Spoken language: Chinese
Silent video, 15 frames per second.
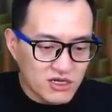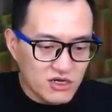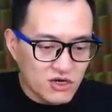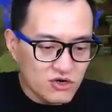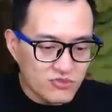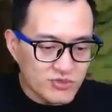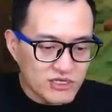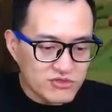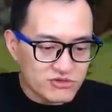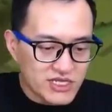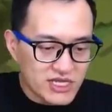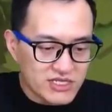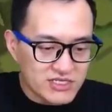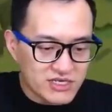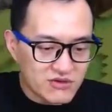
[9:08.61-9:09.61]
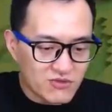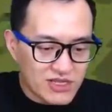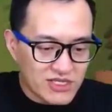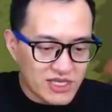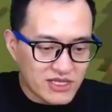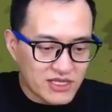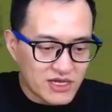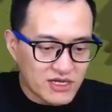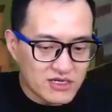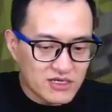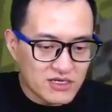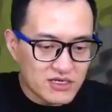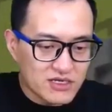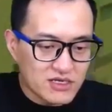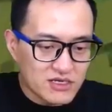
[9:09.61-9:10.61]
后面出现的才是关键的，
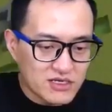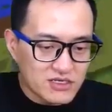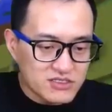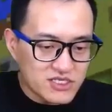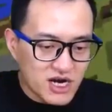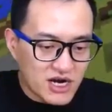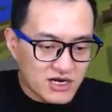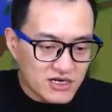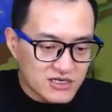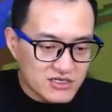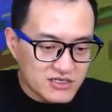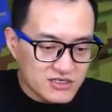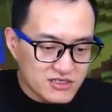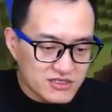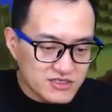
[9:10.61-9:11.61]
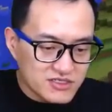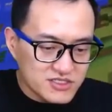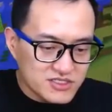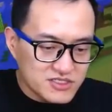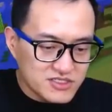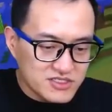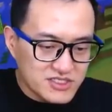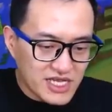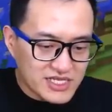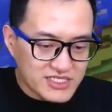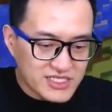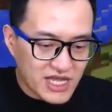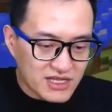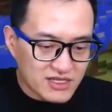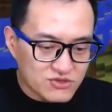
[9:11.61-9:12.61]
这儿。再
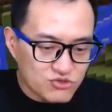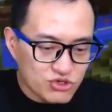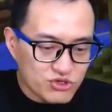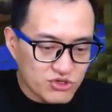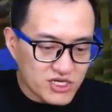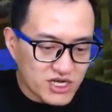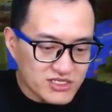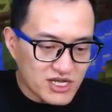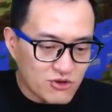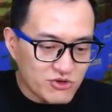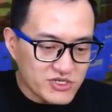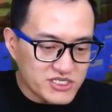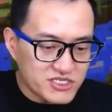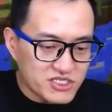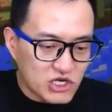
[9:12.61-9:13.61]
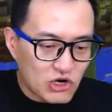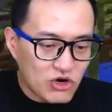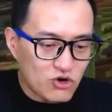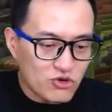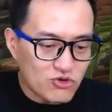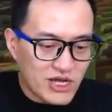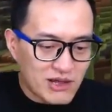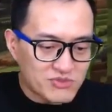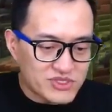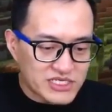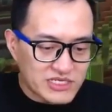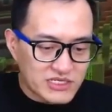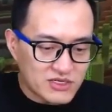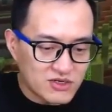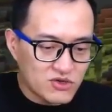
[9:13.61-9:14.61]
见。对对，刚才我一直朝后看不行。
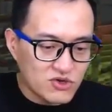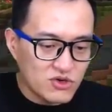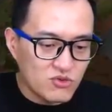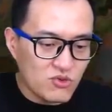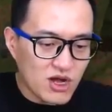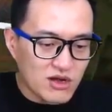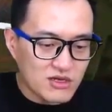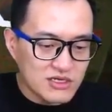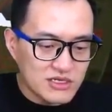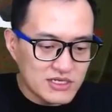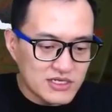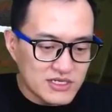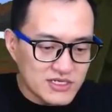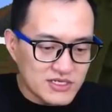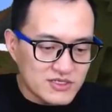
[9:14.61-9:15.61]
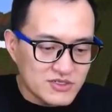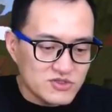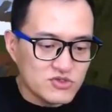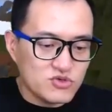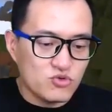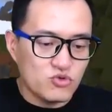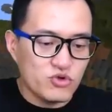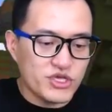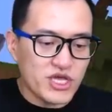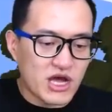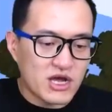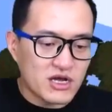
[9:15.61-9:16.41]
哇，哎呀，